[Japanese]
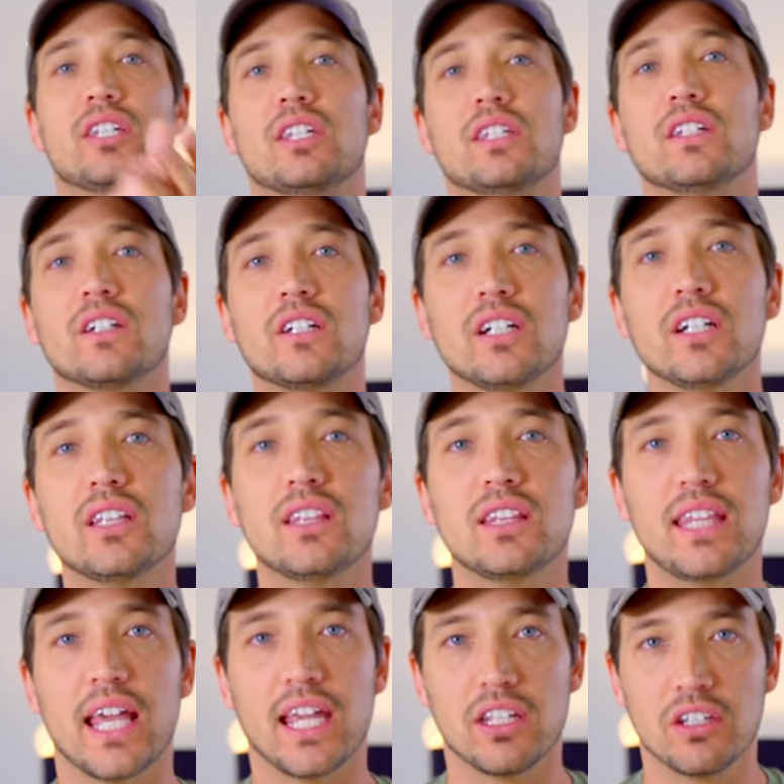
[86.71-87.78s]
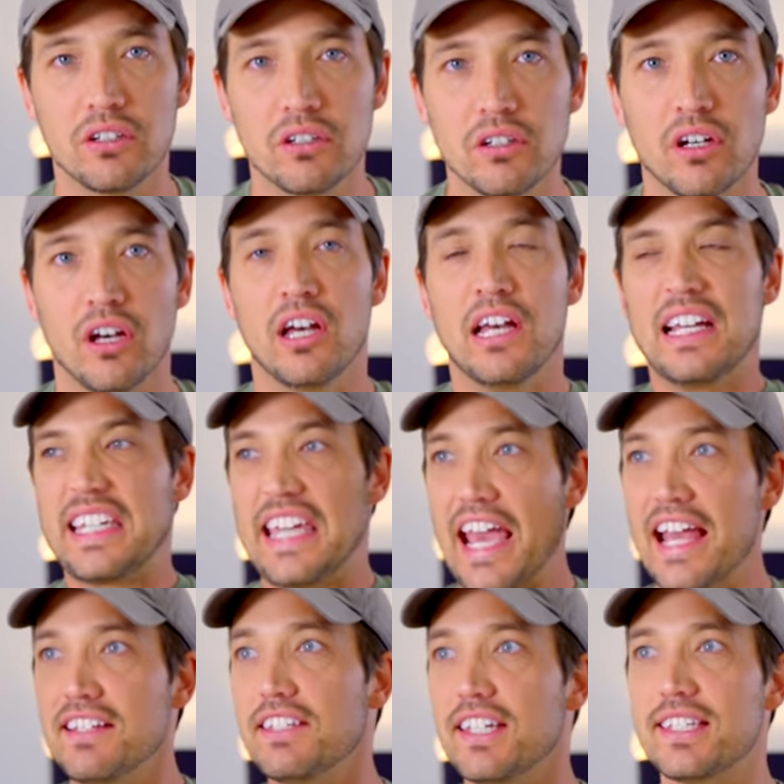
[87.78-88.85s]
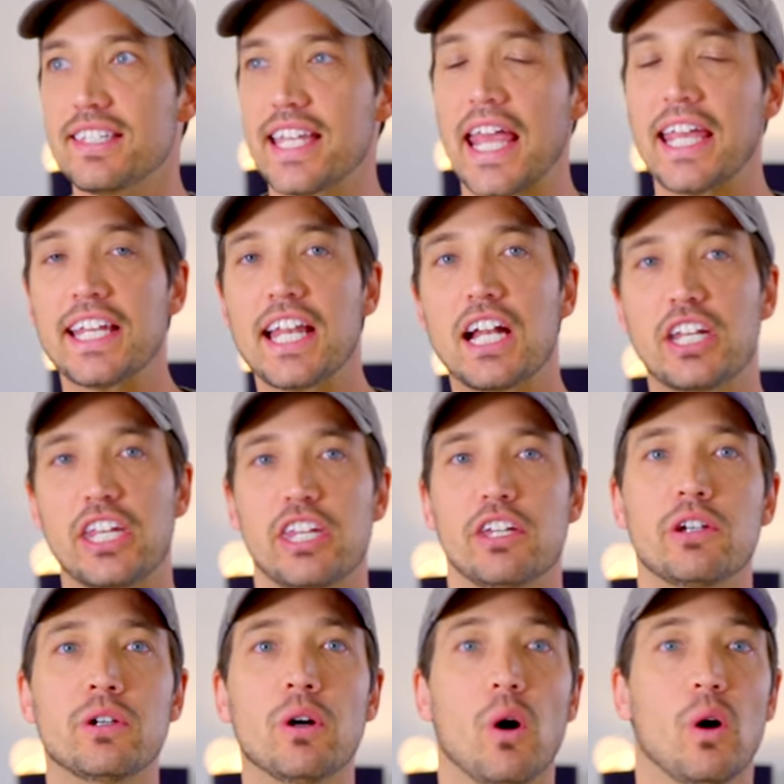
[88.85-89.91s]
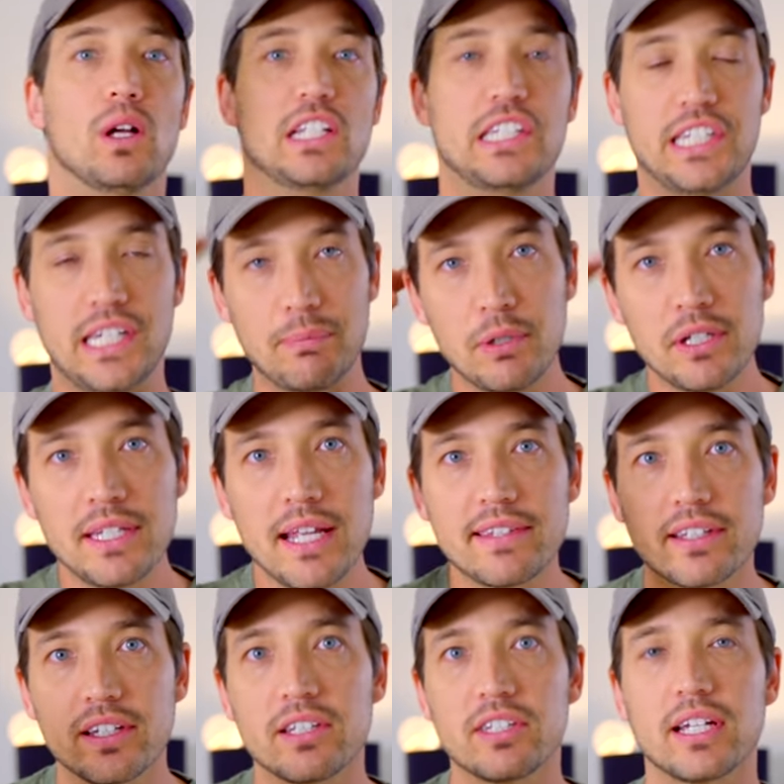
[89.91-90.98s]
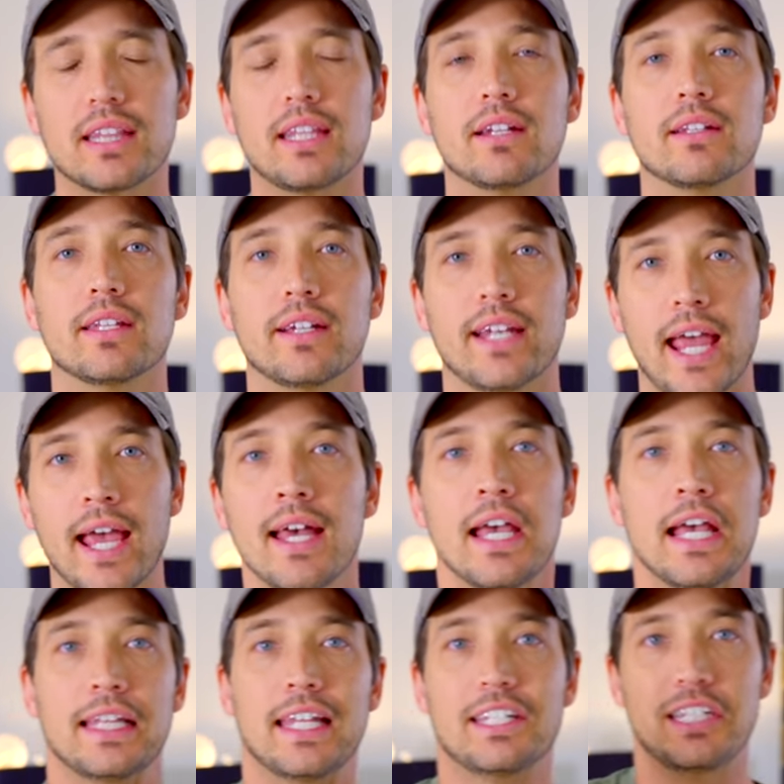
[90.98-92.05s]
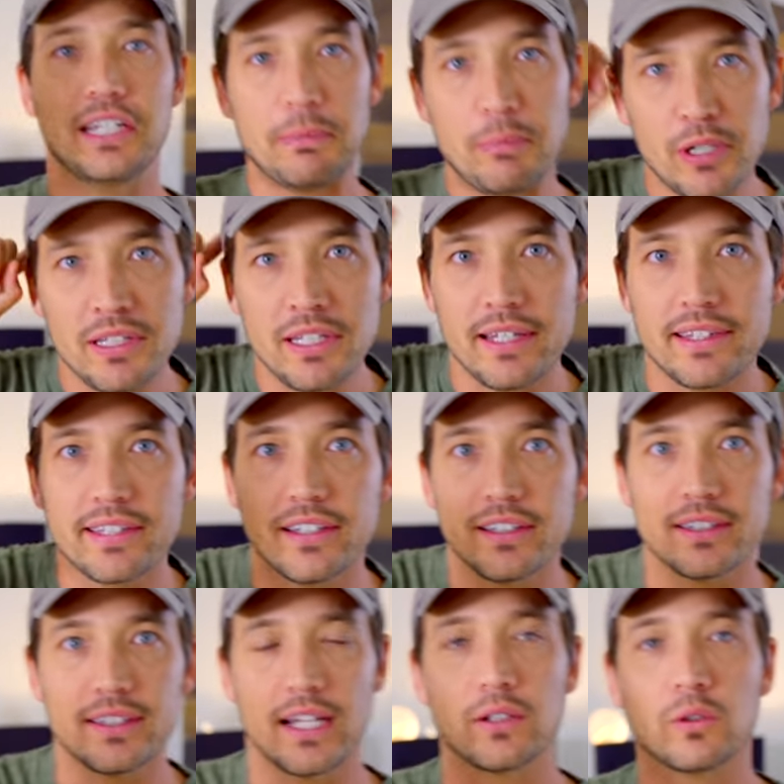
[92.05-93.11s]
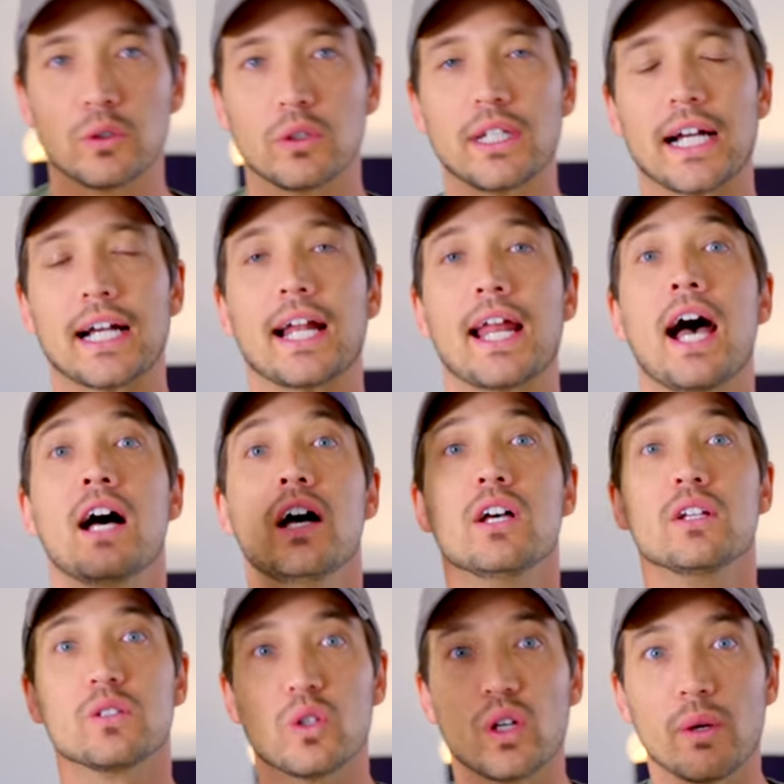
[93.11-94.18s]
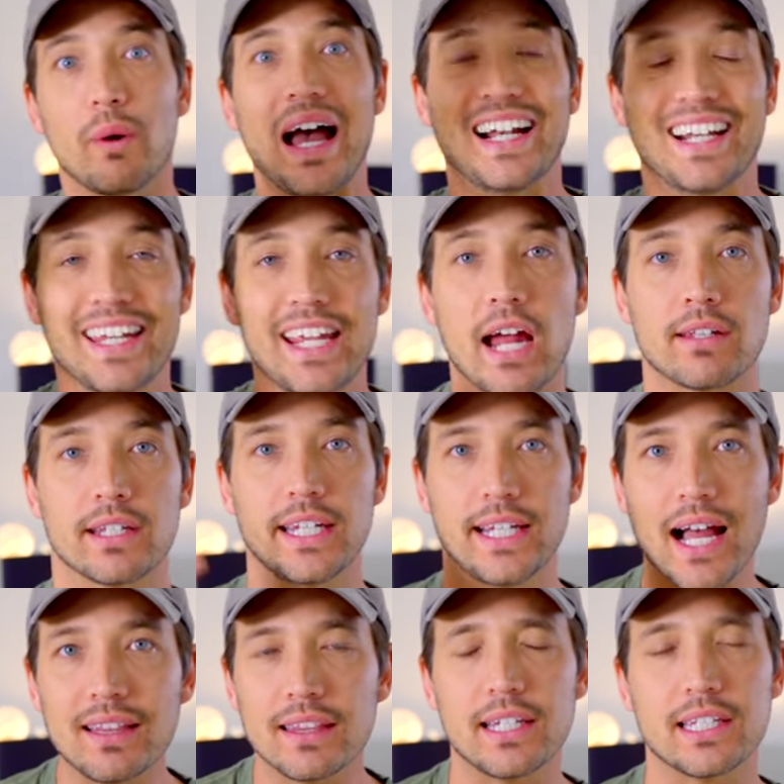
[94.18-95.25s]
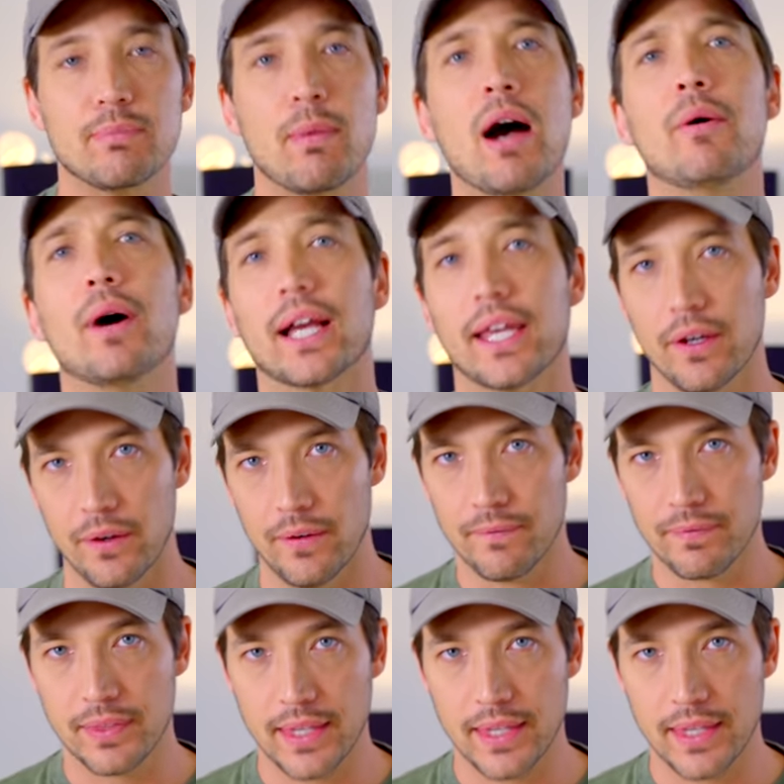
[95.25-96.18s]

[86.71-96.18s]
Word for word: 続くっていう現実的な理由を自分で作っちゃってるんだよね。で自分で作ってることだからそれはリアルになってしまうわけよ。